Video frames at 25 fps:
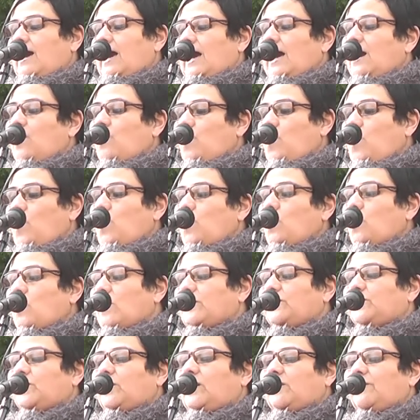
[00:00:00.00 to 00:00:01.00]
aun
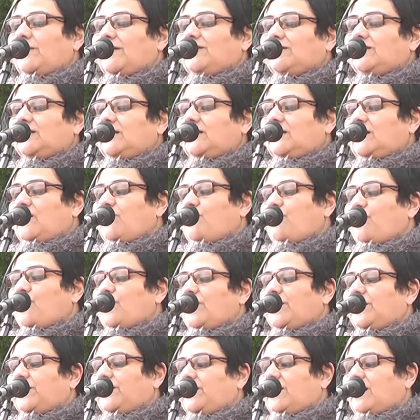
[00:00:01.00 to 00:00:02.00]
cuando la bandera
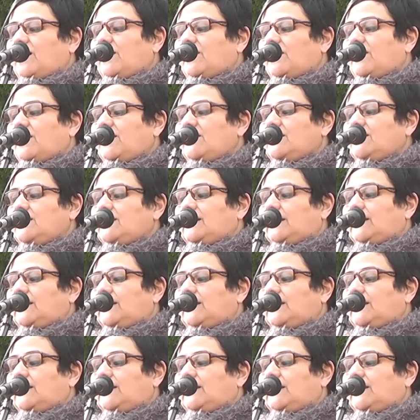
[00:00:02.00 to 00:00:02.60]
fue creada